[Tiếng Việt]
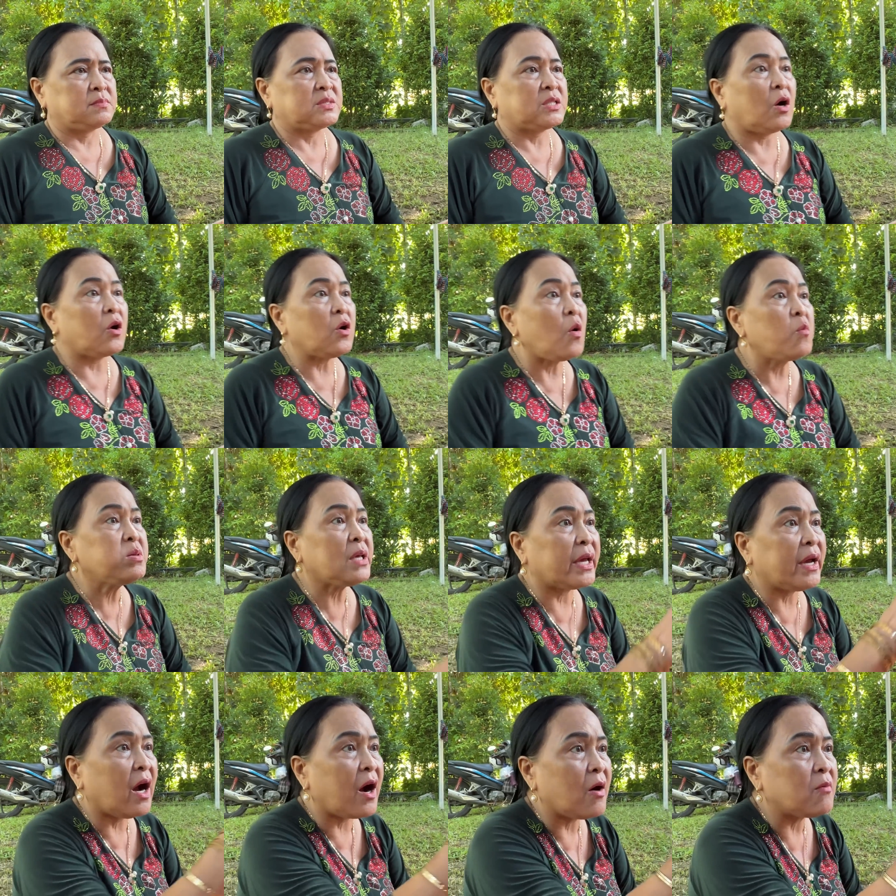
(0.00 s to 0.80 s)
có đúng
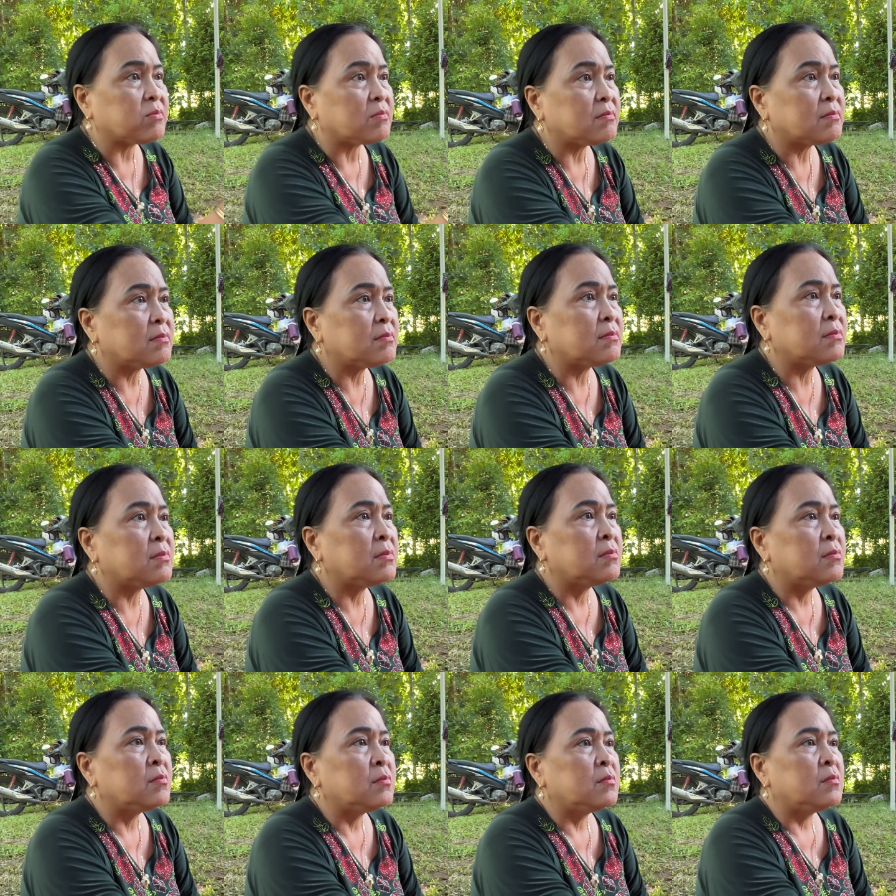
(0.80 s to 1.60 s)
vậy không
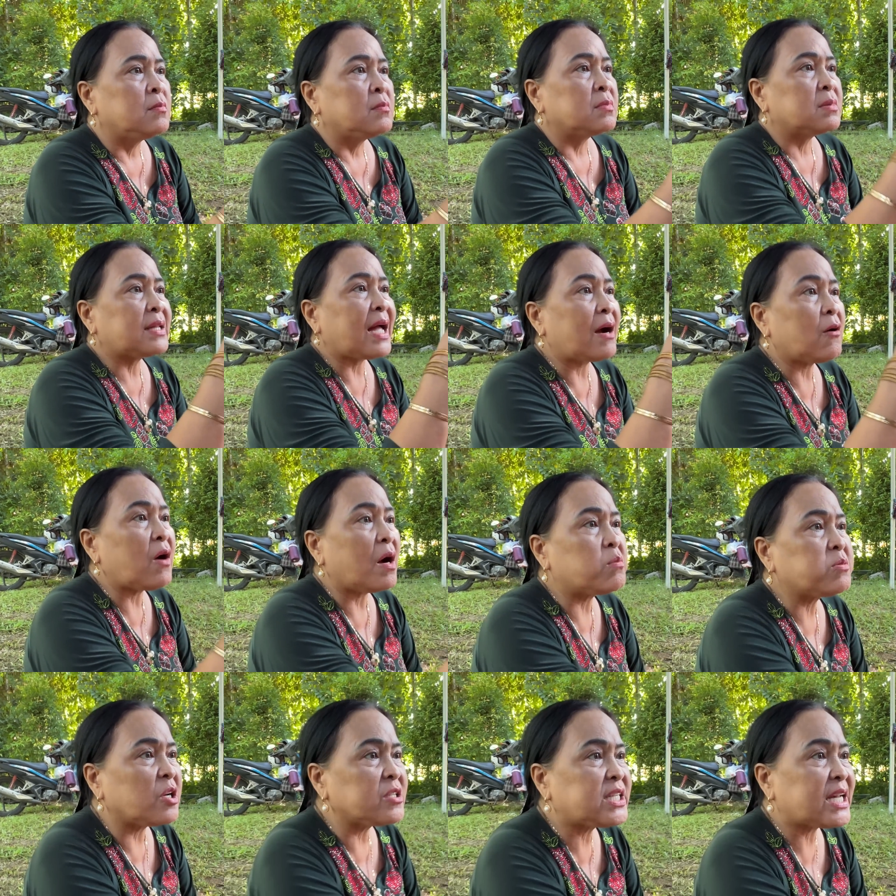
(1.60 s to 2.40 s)
tao
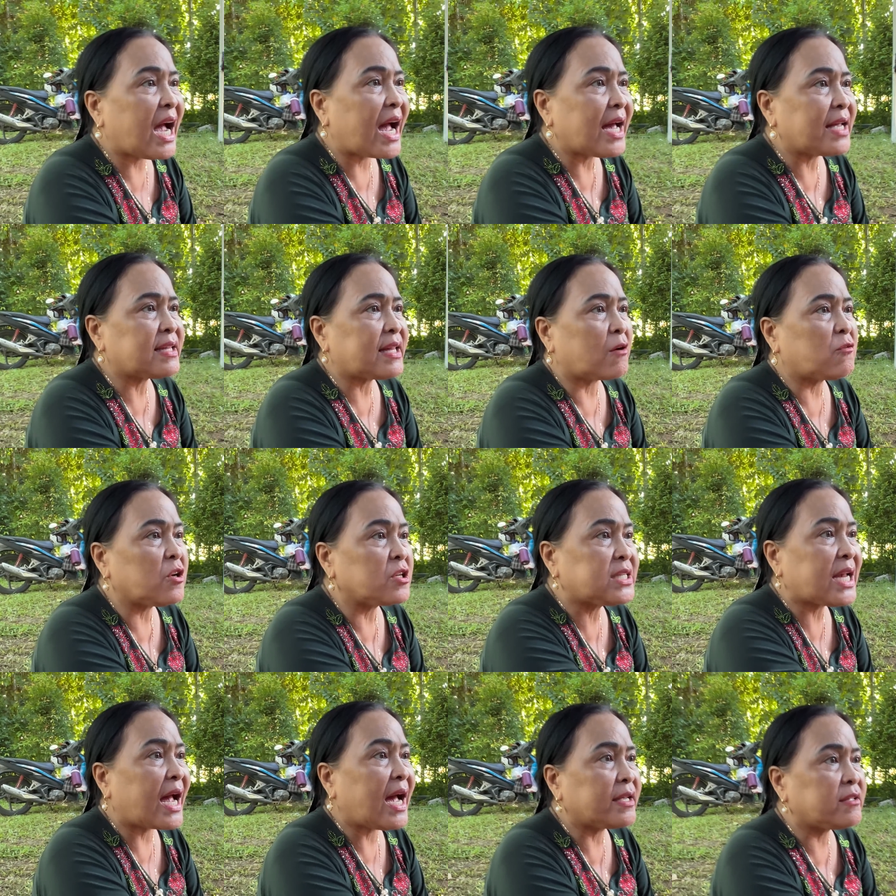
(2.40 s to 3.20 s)
không nói sai tao nói
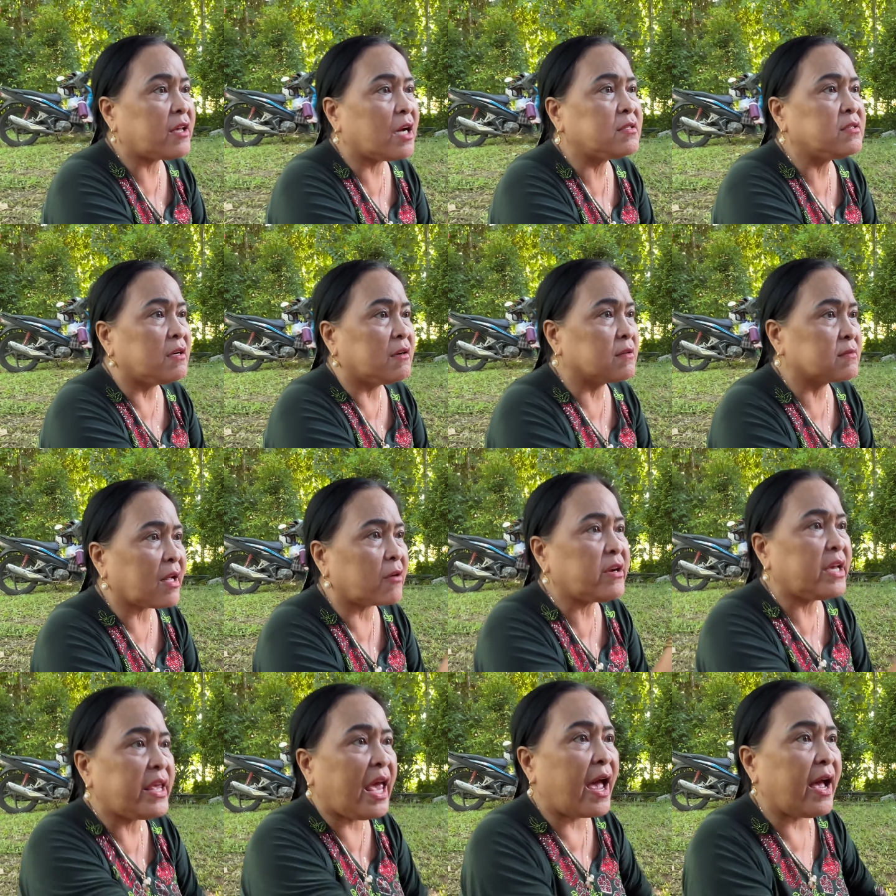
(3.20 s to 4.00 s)
sai trên đường tao
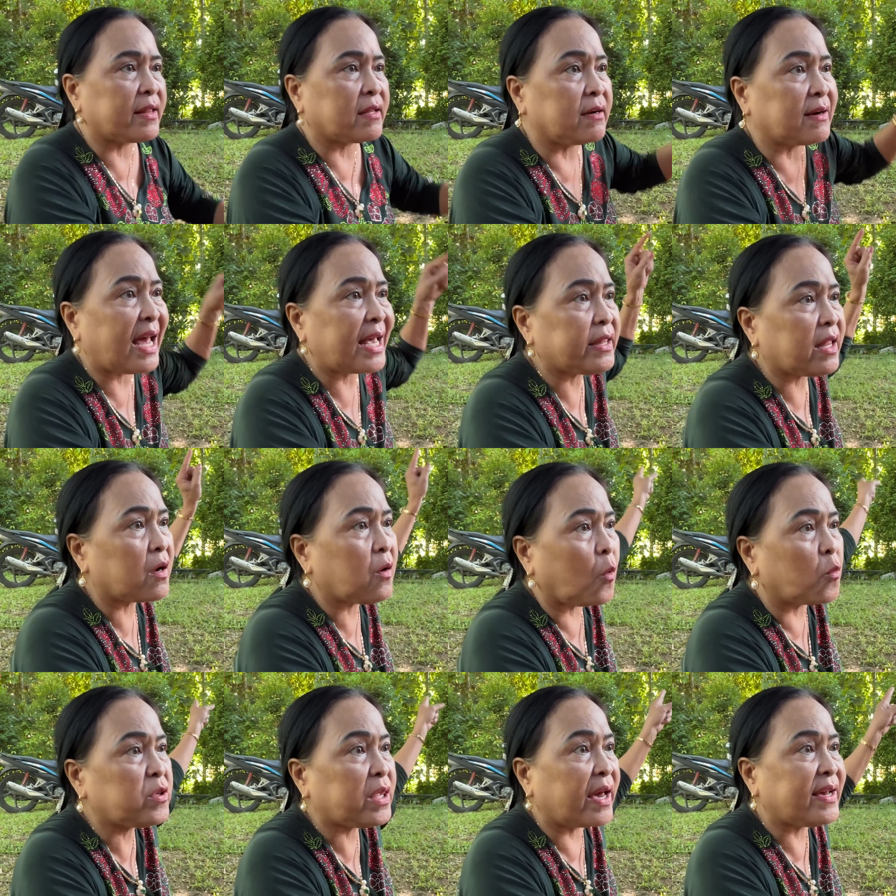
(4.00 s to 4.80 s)
đi về từ đây tới
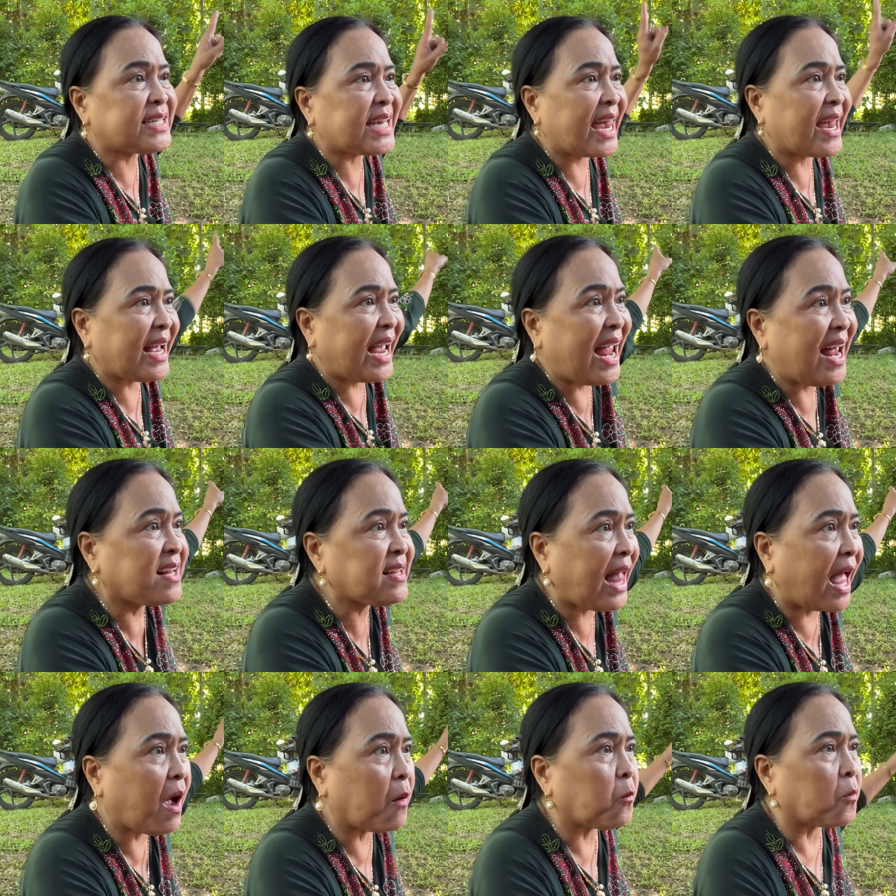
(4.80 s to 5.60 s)
củ chi xe cán
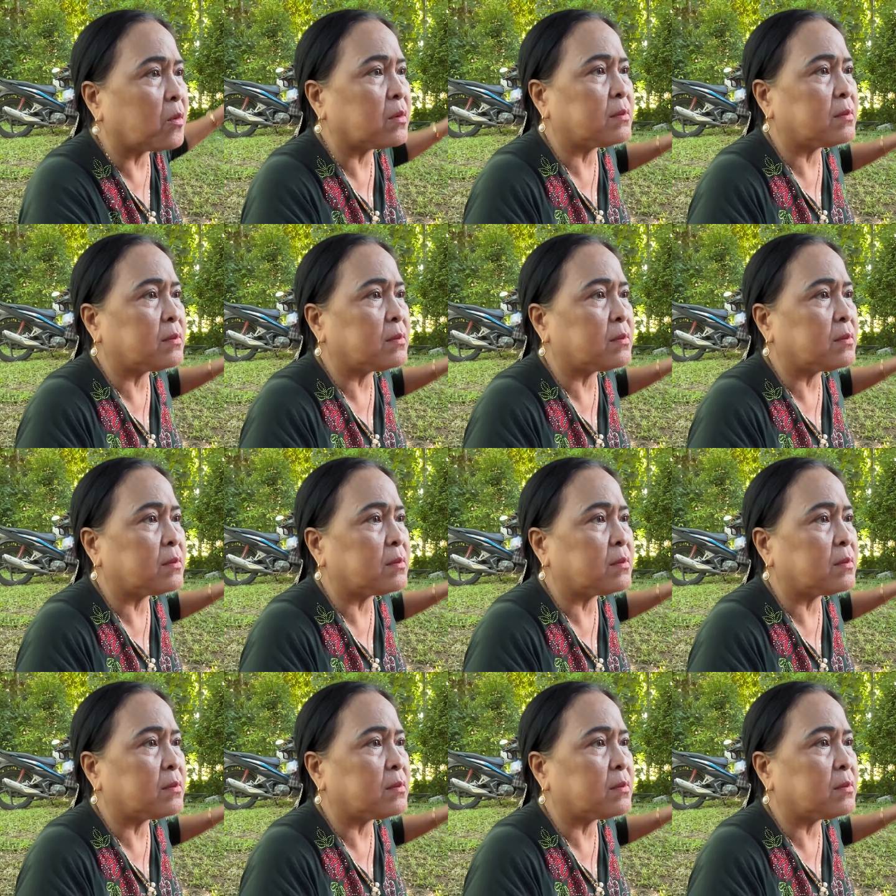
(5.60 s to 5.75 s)
tao